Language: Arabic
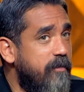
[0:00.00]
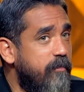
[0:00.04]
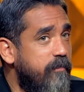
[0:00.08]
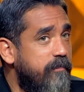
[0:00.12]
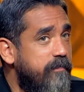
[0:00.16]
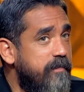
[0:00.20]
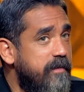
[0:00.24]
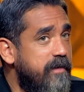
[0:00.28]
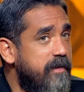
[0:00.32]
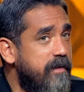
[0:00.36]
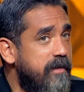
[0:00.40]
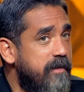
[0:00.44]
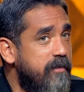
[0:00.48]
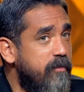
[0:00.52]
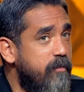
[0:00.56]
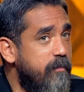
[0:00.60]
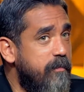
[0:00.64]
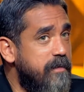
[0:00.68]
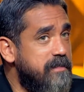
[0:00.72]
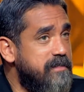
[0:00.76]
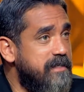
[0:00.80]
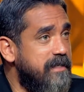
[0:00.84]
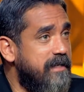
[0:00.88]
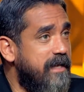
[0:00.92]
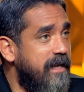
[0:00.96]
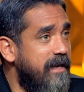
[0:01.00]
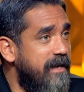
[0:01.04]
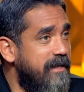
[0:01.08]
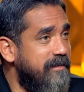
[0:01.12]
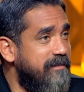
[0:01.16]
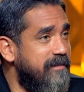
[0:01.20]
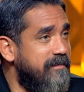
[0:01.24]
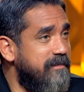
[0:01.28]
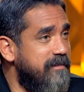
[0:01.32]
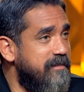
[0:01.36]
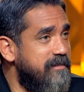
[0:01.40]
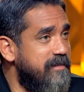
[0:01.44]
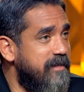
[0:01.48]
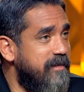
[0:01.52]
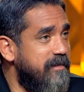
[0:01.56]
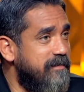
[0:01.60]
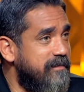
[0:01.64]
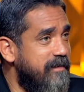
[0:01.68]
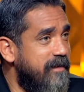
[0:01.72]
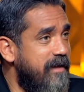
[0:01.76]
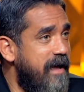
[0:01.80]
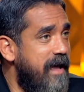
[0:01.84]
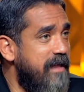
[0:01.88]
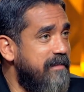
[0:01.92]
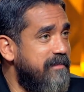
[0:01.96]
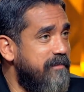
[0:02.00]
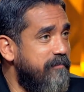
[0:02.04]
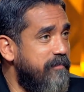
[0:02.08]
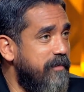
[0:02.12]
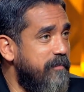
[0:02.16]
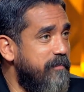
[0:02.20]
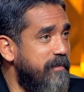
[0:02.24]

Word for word: لو في جه يوم مثلا خلعت ضرسك انت قعدت في